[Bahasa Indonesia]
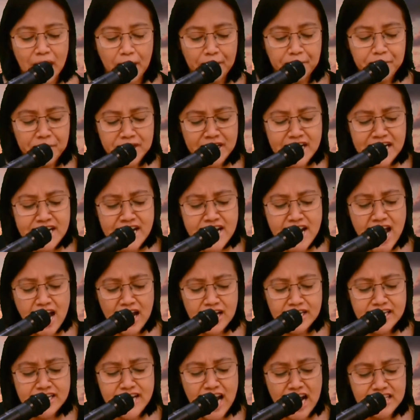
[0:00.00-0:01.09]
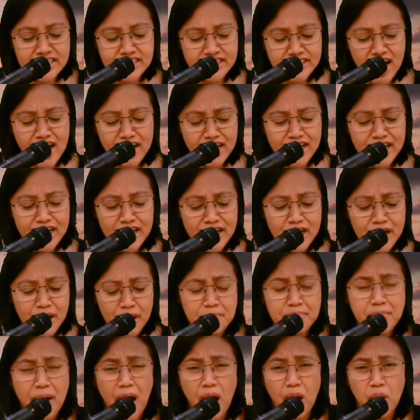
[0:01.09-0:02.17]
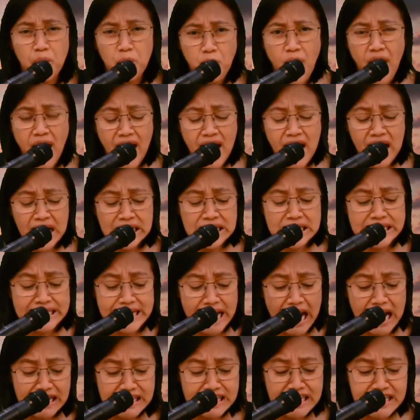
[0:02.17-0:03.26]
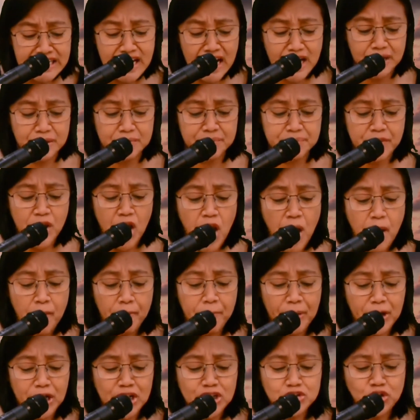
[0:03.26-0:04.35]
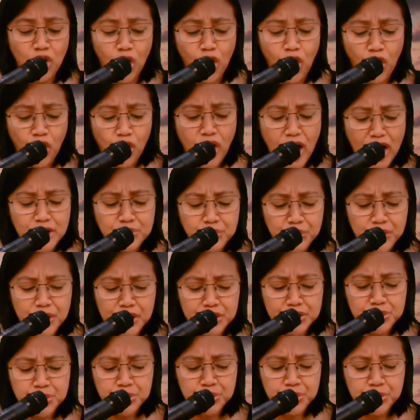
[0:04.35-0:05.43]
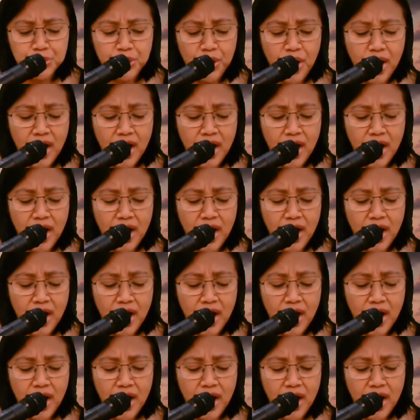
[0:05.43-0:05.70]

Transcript: Tapi didasari bahwa keyakinan pertolonganku itu